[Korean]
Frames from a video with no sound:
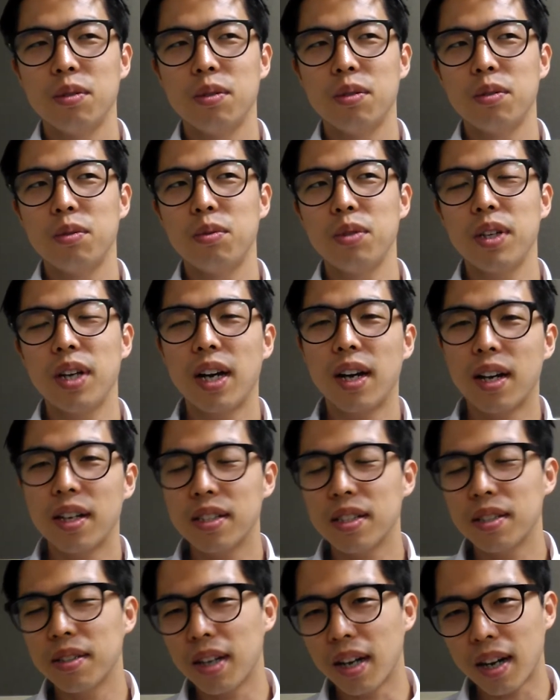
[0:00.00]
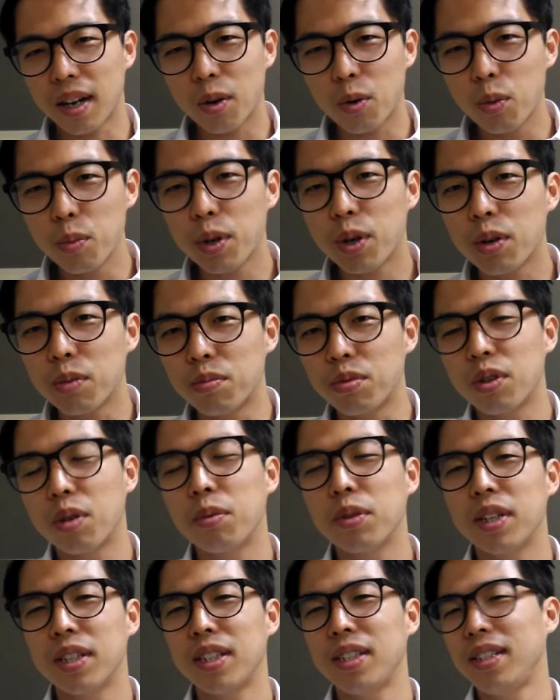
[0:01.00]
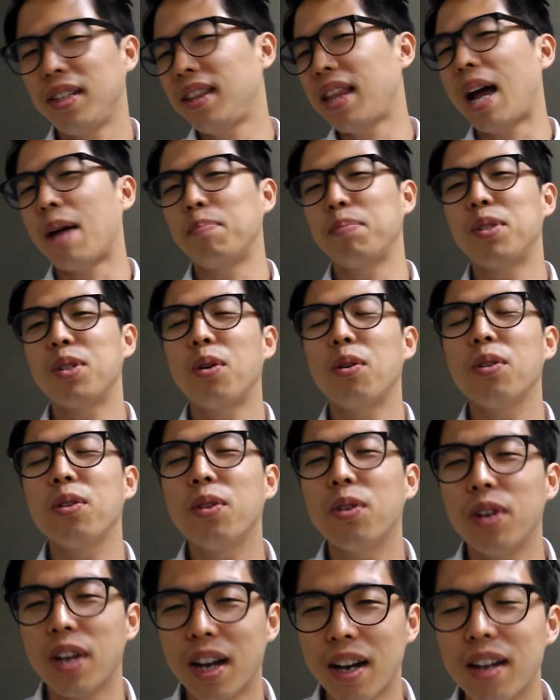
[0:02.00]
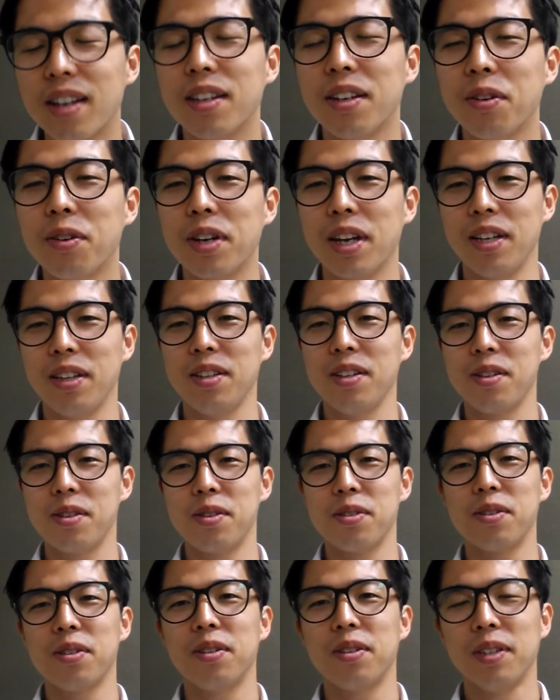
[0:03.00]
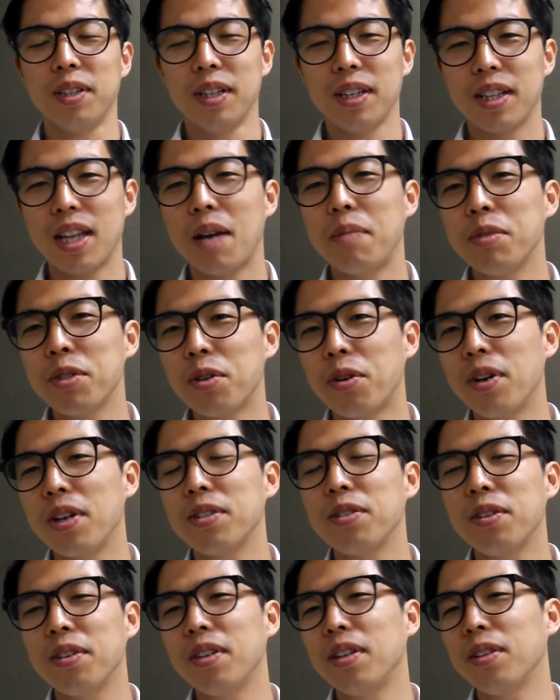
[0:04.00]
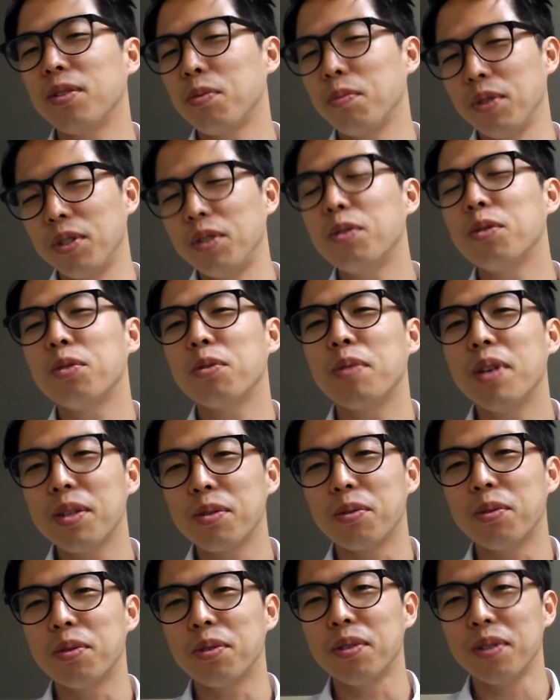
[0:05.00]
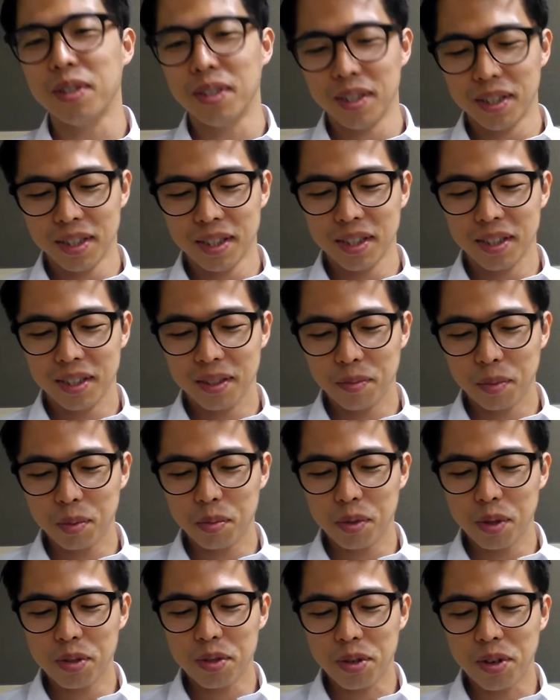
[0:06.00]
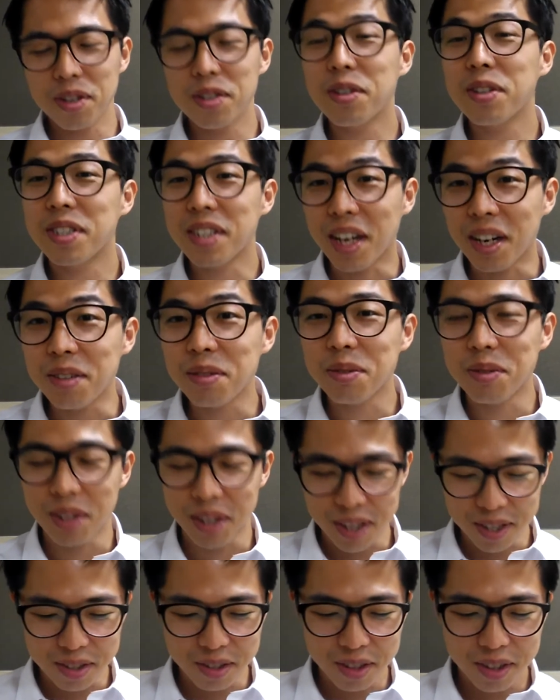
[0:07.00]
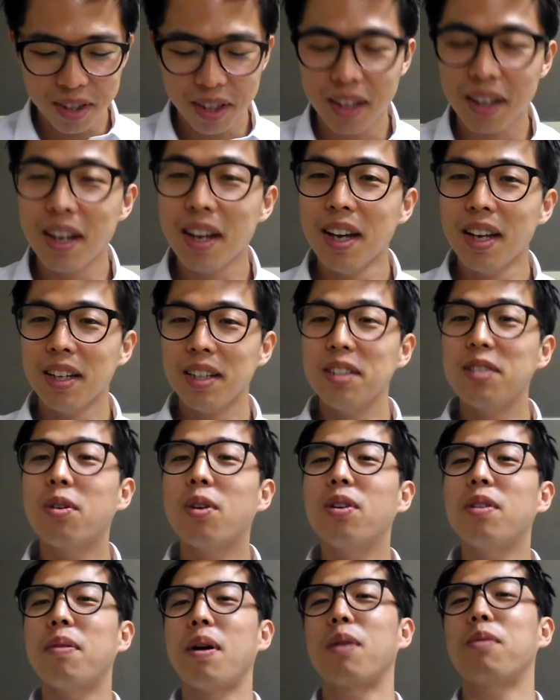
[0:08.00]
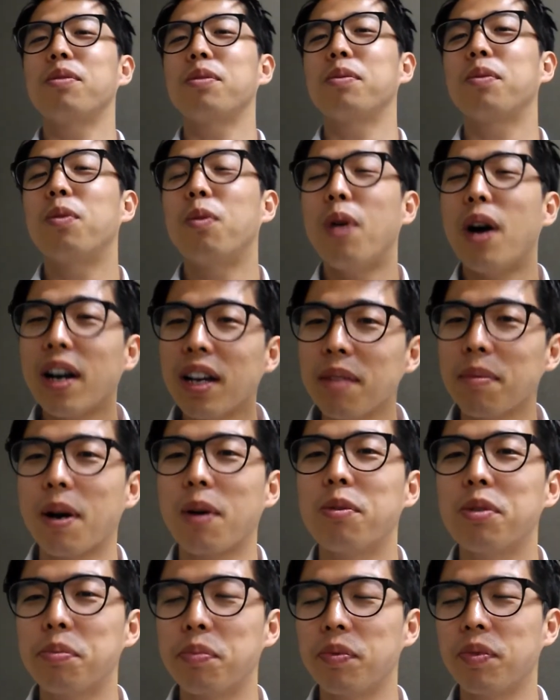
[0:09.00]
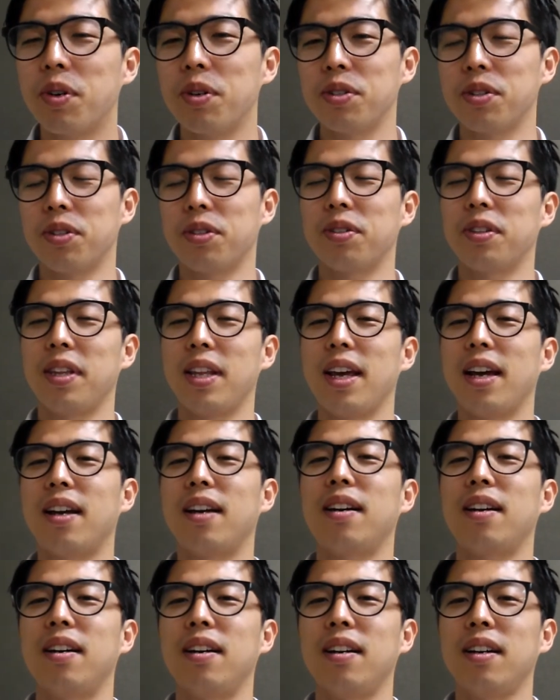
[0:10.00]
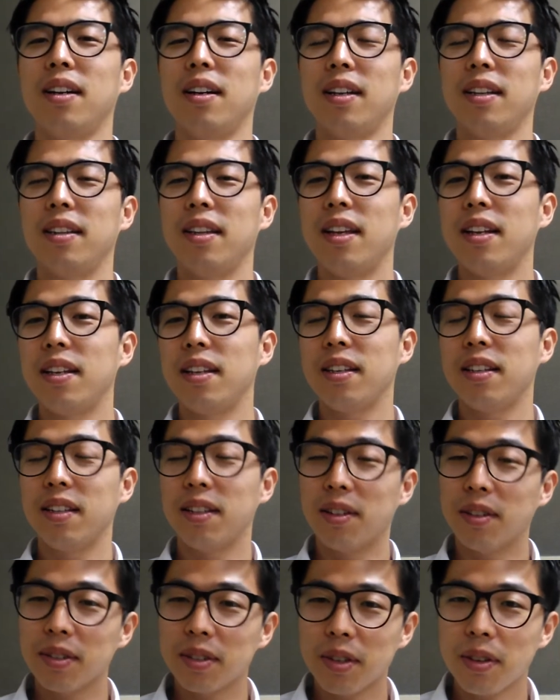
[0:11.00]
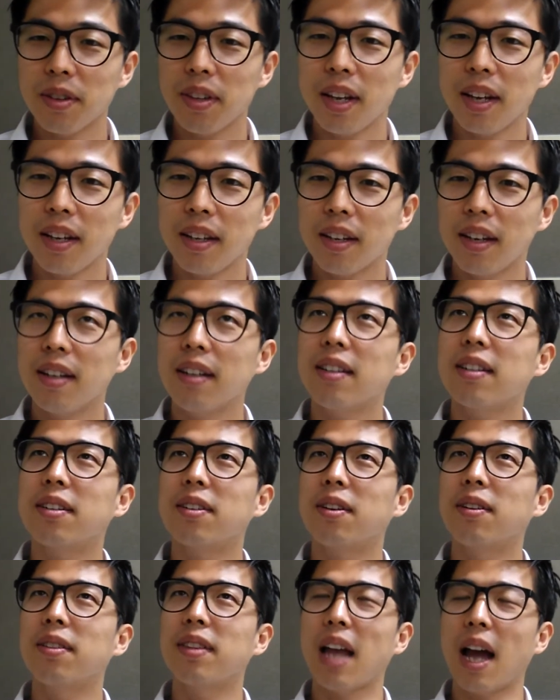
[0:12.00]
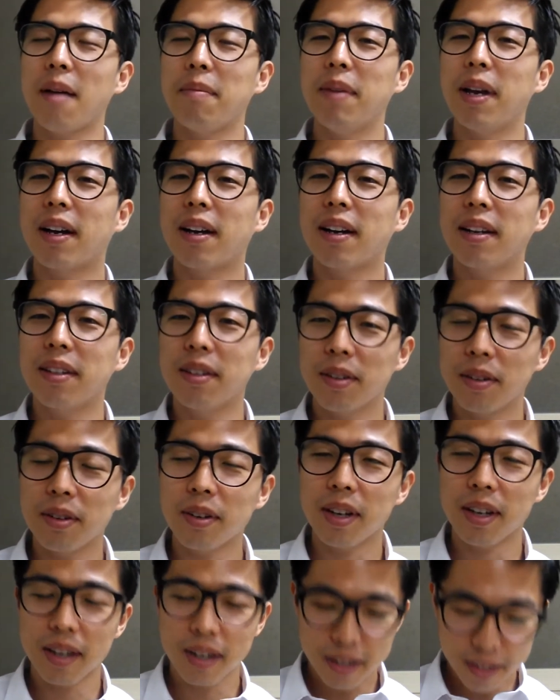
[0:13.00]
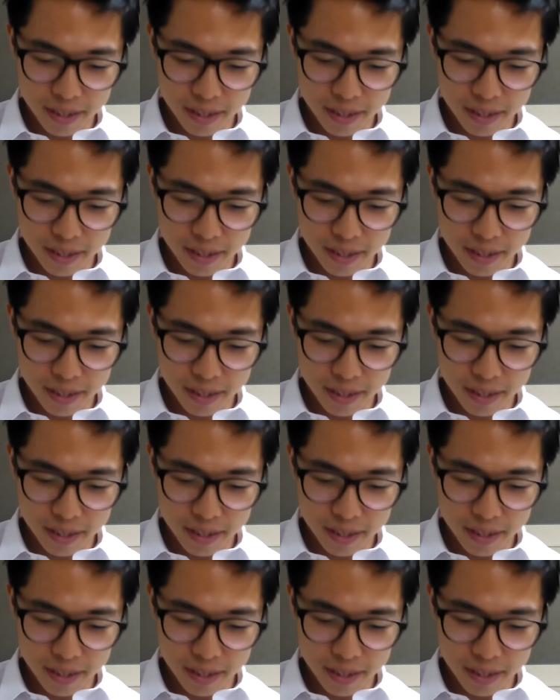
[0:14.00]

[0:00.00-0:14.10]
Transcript: 우리가 가진 약간 고민거리 물어볼 때 사실 답정너 약간 이런 게 있는 거죠. 답은 정해져 있는데 좀 응원 좀 해줘. 뭐 물론 정해져 있지 않을 수도 있겠죠. 근데 응원을 받고 싶고 확인을 받고 싶은 거죠. 내가 내린 이런 선택이나 그런 답 약간 이런 게